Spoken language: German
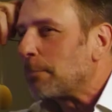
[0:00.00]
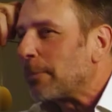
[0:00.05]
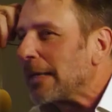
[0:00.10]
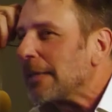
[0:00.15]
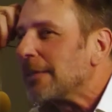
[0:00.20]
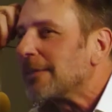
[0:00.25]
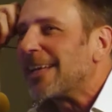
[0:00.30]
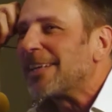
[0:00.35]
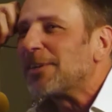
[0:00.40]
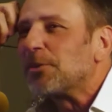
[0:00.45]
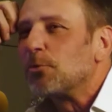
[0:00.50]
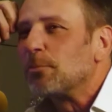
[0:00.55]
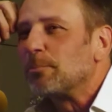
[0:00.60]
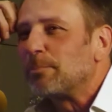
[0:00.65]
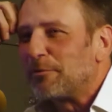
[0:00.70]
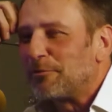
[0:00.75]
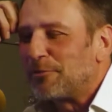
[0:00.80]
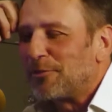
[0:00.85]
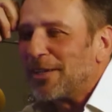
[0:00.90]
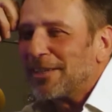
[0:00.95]
bringt einen um,
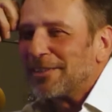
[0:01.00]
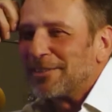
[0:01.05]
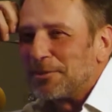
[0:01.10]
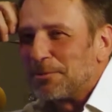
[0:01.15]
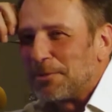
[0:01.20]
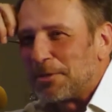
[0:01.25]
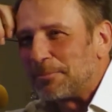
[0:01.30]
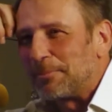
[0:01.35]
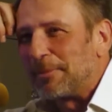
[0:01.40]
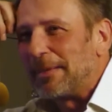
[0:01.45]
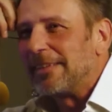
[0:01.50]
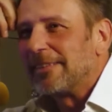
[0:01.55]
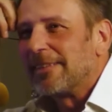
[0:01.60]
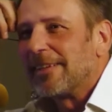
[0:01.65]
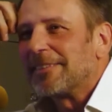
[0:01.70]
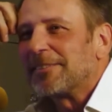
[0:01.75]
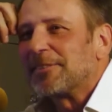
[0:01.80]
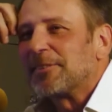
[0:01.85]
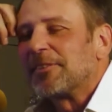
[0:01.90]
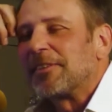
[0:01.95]
bevor er sie überspielen
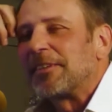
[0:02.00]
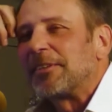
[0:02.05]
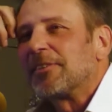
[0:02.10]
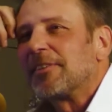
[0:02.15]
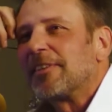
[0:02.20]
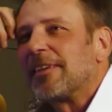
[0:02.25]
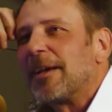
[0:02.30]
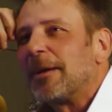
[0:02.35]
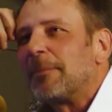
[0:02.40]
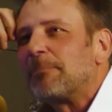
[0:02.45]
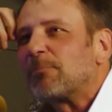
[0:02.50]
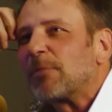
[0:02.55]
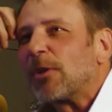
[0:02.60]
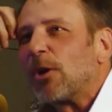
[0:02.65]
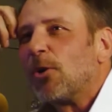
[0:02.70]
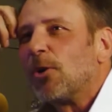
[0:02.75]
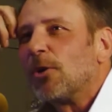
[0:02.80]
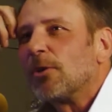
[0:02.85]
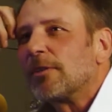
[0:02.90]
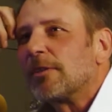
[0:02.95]
lässt und hin und her.
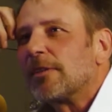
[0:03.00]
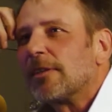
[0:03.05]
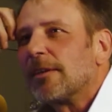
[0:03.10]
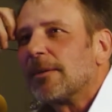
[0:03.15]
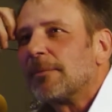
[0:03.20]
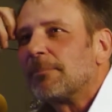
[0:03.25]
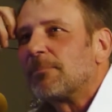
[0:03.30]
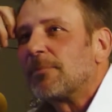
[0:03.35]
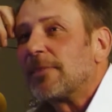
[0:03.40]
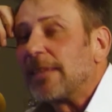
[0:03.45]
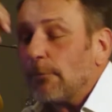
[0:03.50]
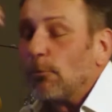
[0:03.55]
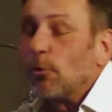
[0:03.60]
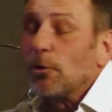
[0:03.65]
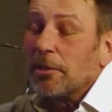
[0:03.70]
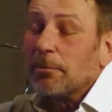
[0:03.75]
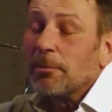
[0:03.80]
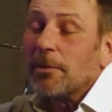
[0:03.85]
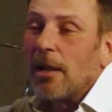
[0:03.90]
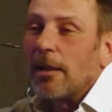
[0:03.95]
Und ähm, der
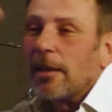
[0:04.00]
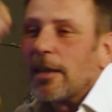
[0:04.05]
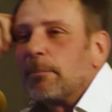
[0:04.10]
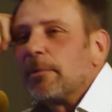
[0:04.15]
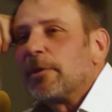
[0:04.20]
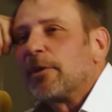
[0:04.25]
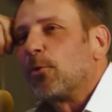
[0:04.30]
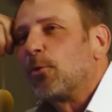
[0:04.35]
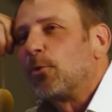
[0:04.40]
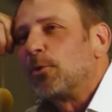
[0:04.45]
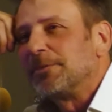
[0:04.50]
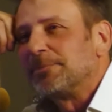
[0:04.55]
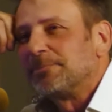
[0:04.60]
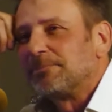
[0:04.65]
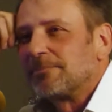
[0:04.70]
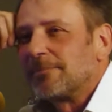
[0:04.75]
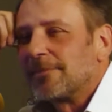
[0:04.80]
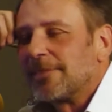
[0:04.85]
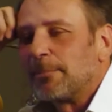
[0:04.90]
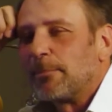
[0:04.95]
wollte mich angeblich
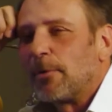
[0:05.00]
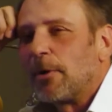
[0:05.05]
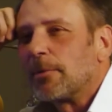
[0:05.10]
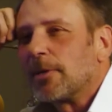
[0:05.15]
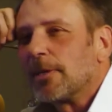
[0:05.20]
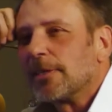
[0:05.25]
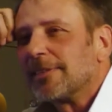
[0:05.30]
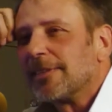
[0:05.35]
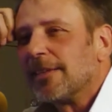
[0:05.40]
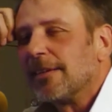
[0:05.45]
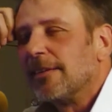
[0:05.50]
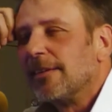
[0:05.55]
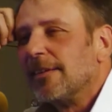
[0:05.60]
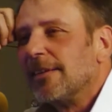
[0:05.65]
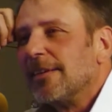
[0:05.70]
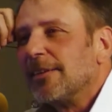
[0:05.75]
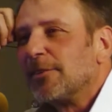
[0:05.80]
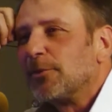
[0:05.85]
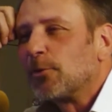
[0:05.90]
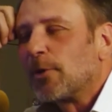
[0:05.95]
holen, der Baumgartner,
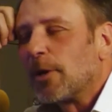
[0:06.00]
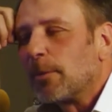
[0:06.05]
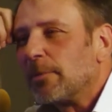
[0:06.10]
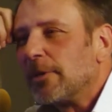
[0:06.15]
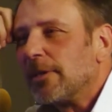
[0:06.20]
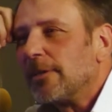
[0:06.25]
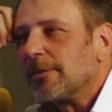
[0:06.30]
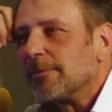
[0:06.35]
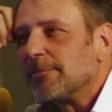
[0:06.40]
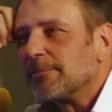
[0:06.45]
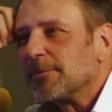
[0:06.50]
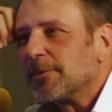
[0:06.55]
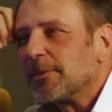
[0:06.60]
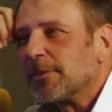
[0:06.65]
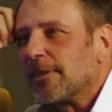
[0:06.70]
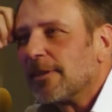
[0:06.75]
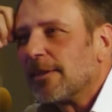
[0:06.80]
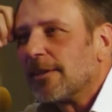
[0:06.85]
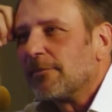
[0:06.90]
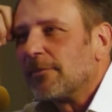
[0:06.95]
zu Rapid.
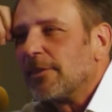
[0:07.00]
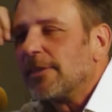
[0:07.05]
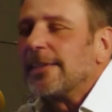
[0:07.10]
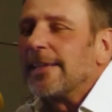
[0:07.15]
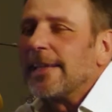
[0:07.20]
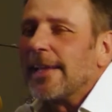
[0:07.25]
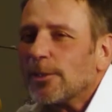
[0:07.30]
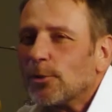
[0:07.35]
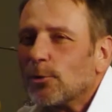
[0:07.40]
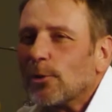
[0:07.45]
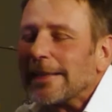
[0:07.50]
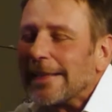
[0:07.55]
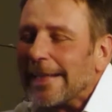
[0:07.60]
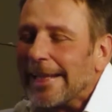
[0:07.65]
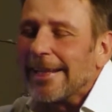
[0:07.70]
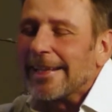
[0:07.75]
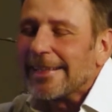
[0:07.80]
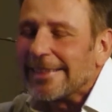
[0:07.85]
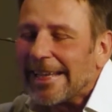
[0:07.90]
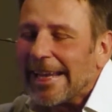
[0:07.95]
Und äh, wenn der dort
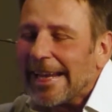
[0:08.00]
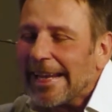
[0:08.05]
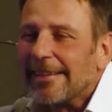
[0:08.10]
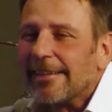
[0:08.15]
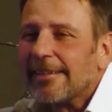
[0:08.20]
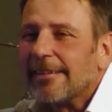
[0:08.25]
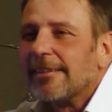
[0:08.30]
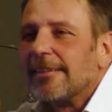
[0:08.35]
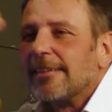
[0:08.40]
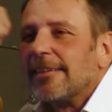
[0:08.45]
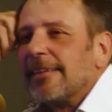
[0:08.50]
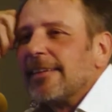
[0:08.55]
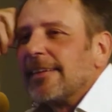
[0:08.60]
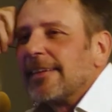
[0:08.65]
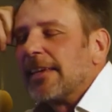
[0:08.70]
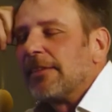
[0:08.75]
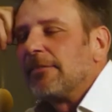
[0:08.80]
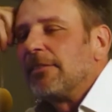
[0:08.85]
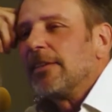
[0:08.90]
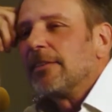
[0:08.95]
länger Trainer
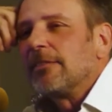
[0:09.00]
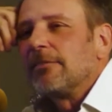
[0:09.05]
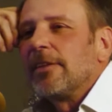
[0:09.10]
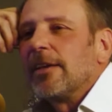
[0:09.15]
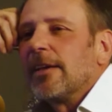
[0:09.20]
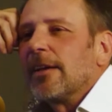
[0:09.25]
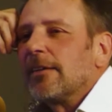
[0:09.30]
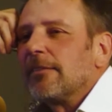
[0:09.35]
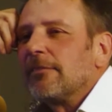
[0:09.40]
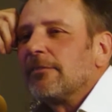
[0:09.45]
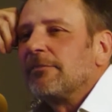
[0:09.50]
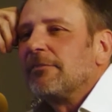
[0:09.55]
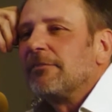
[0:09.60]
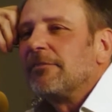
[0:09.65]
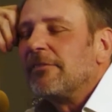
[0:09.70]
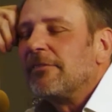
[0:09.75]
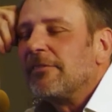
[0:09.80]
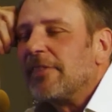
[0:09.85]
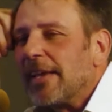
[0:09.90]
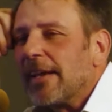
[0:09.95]
gewesen wäre,
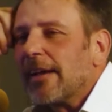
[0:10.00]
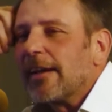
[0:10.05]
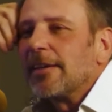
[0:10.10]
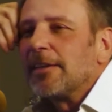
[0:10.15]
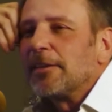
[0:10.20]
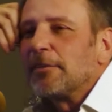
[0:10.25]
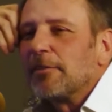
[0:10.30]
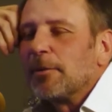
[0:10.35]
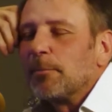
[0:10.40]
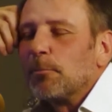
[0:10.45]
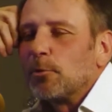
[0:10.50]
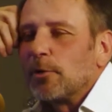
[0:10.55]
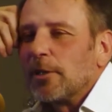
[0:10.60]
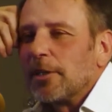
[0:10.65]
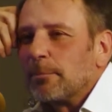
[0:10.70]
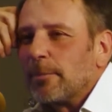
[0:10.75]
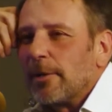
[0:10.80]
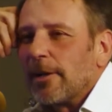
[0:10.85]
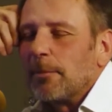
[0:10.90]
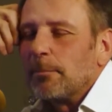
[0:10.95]
wäre ich
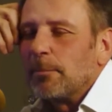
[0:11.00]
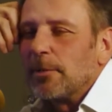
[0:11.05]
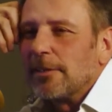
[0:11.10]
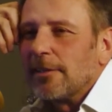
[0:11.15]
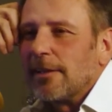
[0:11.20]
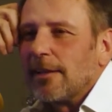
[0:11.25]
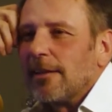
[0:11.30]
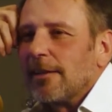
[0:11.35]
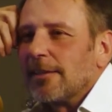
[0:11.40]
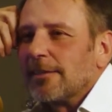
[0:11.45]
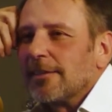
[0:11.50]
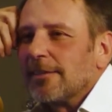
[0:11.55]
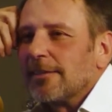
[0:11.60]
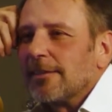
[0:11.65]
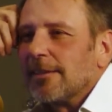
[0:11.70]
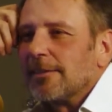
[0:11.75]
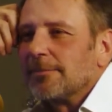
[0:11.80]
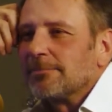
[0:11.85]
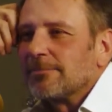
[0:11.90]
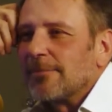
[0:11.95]
vermutlich bei Rapid gelandet.
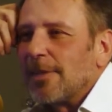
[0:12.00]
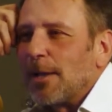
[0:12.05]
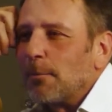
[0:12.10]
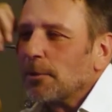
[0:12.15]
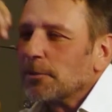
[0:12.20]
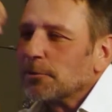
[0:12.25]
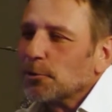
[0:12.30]
Ja? Aber